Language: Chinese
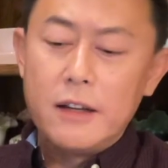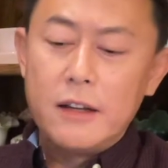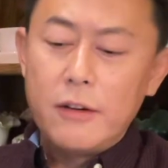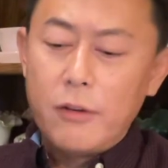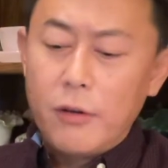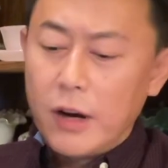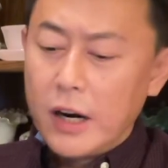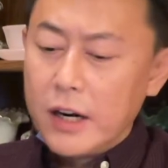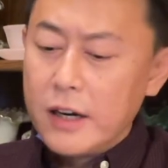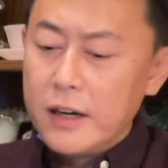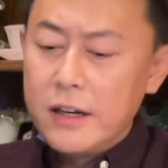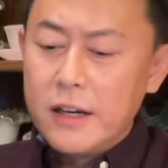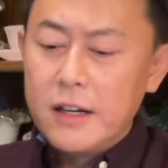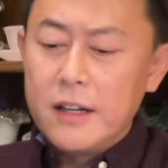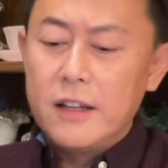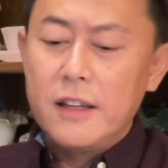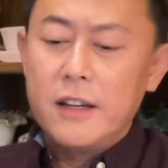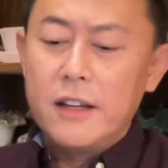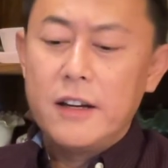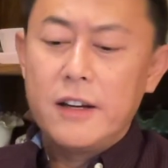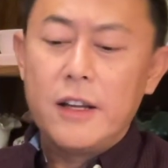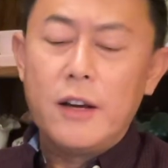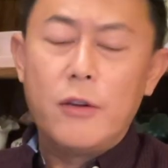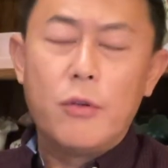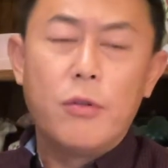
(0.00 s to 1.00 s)
你皇上那
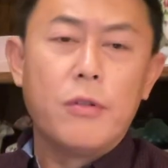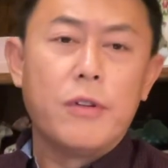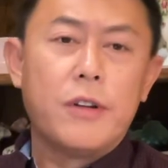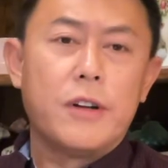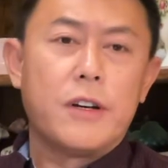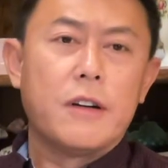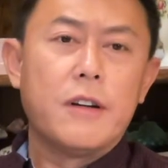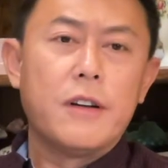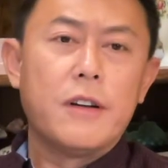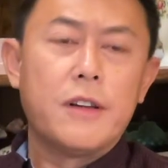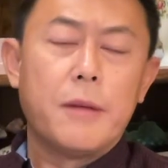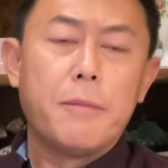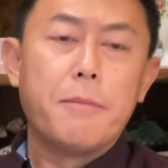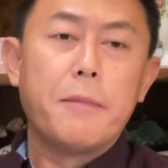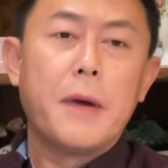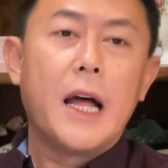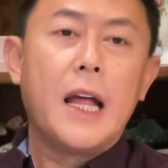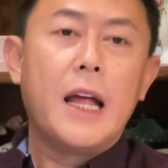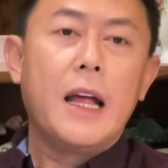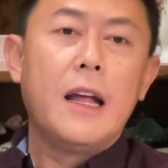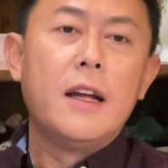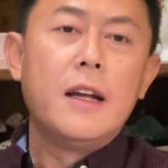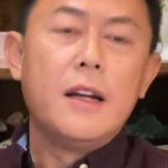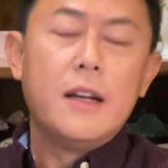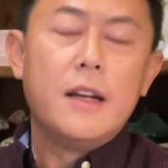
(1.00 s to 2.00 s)
弄一裤子屎怎么
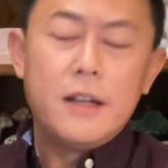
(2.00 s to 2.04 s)
办？